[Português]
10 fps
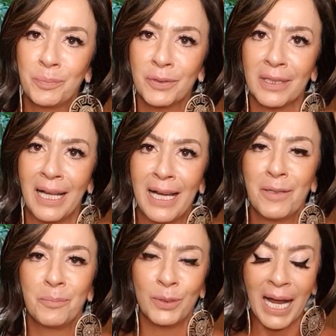por lá,
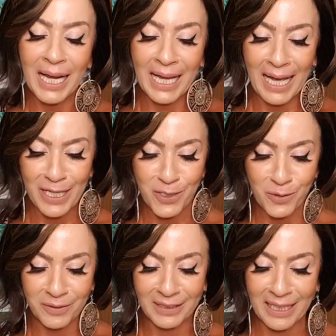por
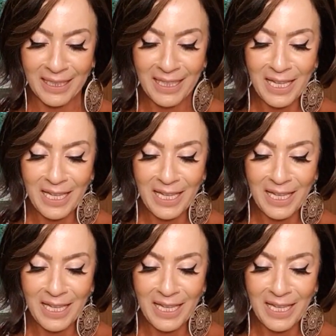acaso, né?